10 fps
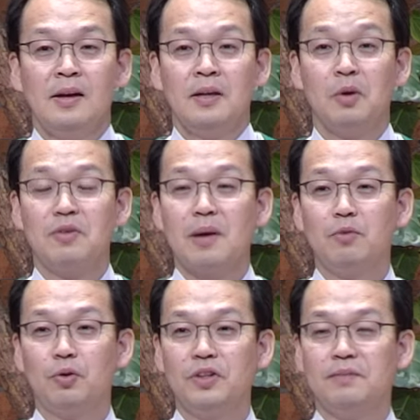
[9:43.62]
여러분
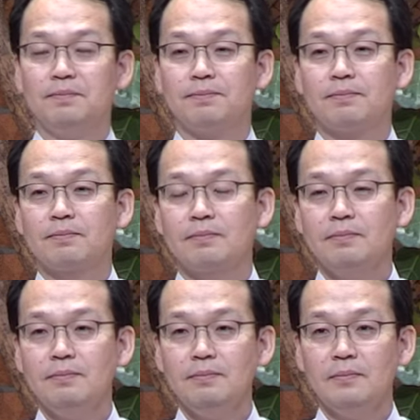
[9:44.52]
삼손은
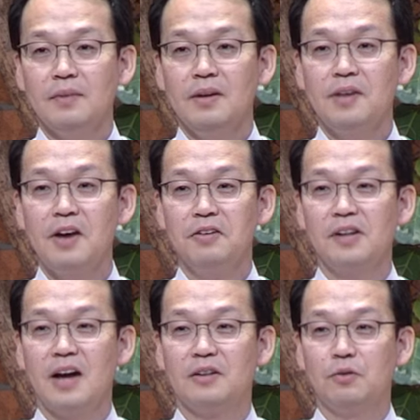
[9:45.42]
사역을
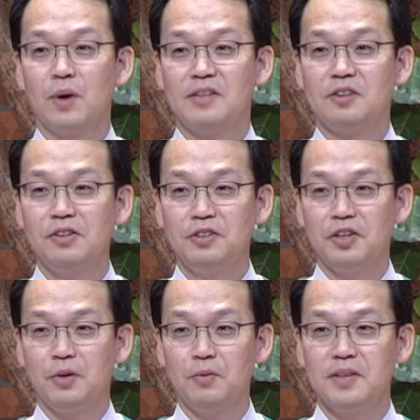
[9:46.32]
하는 동안
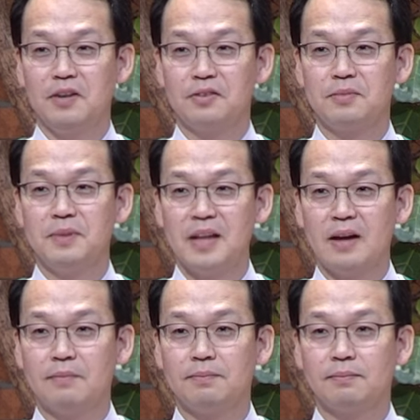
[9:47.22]
철저히
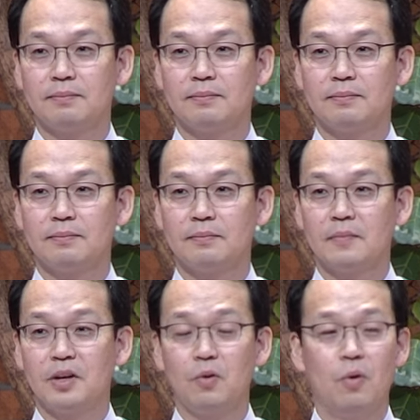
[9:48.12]
혼자였습니다.
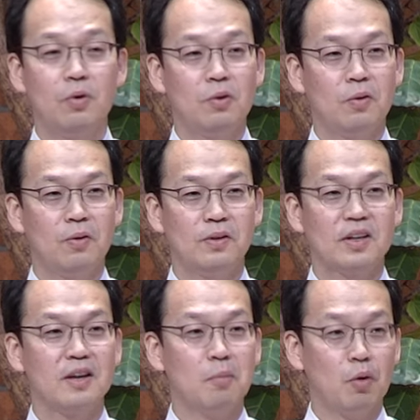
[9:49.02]
그리고 홀로
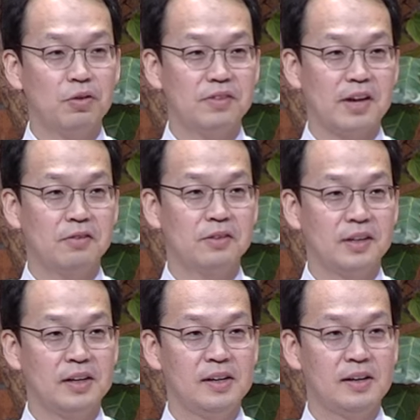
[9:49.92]
그 모든
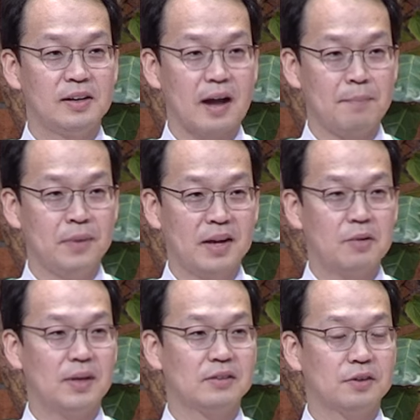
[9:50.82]
사역들을 감당해
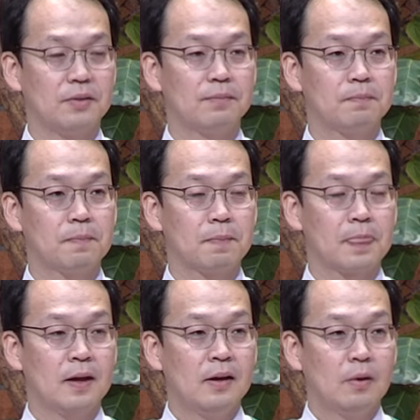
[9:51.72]
왔죠.
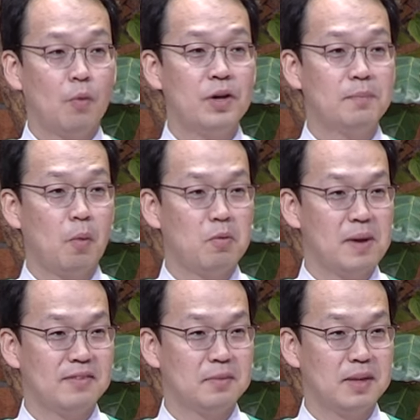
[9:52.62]
오늘 본문
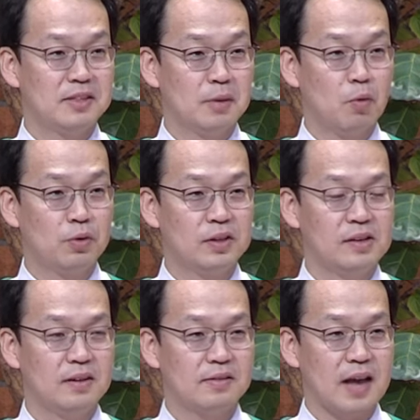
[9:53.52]
말씀의
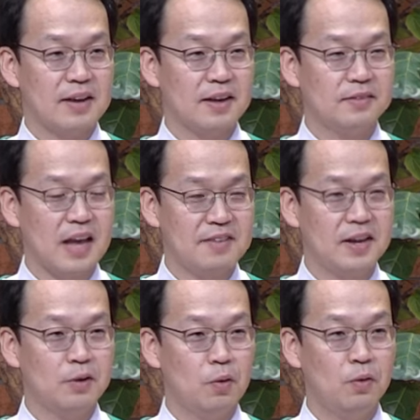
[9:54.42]
제목을
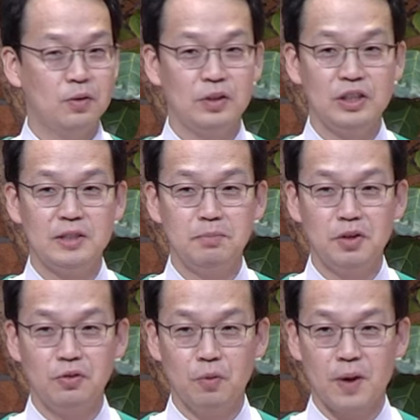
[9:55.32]
사사, 로
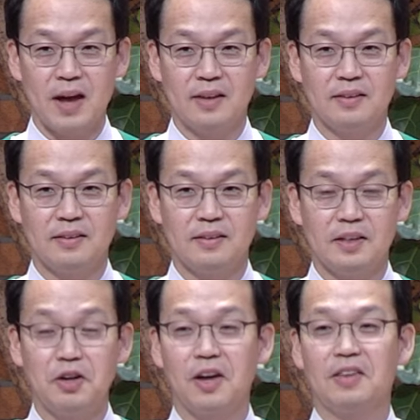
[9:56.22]
20년 동안
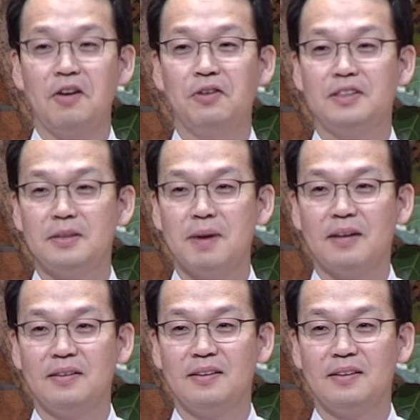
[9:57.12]
이렇게 되어 있지만